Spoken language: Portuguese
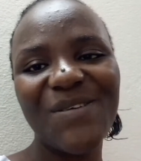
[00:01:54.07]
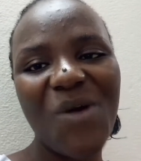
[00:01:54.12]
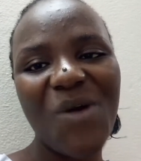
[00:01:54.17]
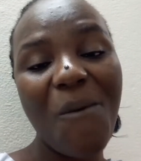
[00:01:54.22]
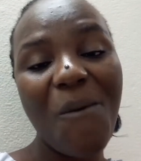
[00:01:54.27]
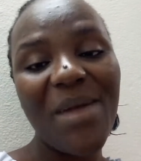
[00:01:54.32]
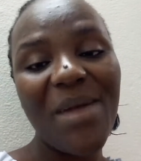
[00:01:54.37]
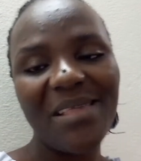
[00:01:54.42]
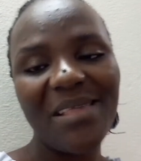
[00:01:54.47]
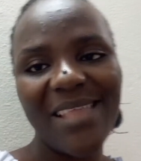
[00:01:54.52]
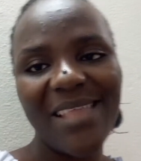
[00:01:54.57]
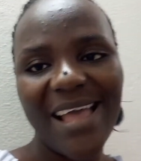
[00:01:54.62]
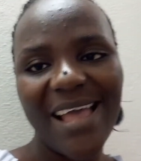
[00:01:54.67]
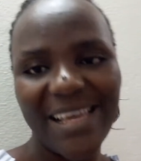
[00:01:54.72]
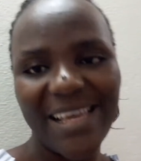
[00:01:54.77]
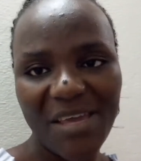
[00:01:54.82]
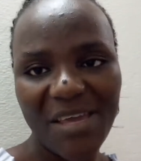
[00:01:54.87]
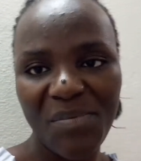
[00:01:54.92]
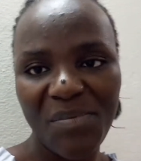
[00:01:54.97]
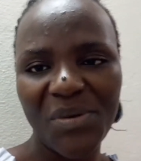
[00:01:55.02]
Comentem
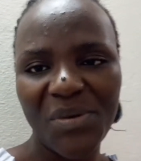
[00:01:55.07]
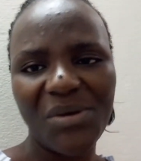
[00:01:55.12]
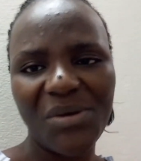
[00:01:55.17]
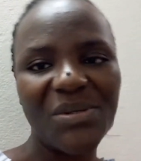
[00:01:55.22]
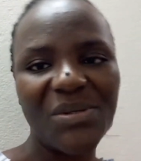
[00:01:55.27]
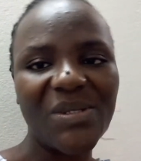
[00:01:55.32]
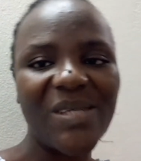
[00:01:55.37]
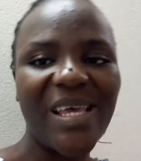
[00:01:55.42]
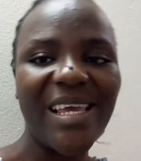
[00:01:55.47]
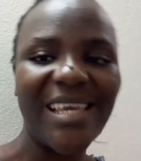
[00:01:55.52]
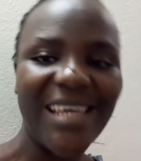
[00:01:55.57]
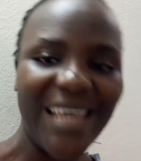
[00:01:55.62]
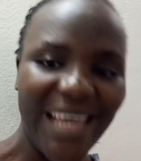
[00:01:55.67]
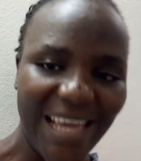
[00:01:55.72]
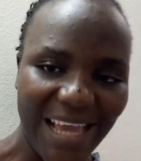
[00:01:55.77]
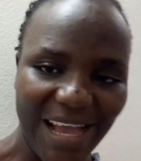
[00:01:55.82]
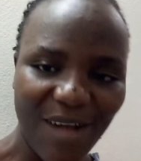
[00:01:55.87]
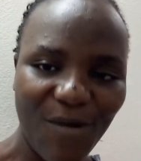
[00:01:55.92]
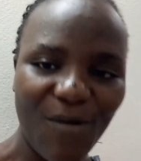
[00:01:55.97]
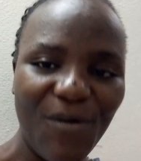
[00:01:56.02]
aqui, porque eu sei
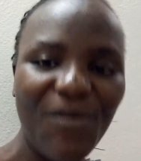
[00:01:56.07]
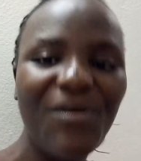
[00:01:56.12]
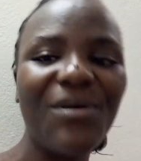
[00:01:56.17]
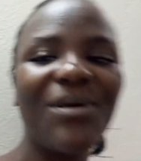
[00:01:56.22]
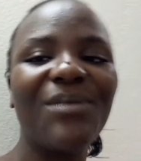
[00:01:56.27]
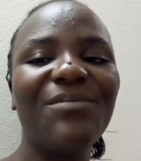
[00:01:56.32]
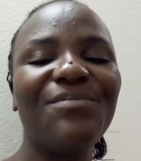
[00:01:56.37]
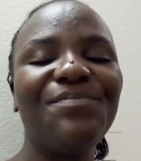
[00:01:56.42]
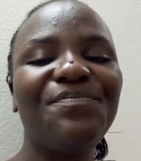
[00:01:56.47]
que o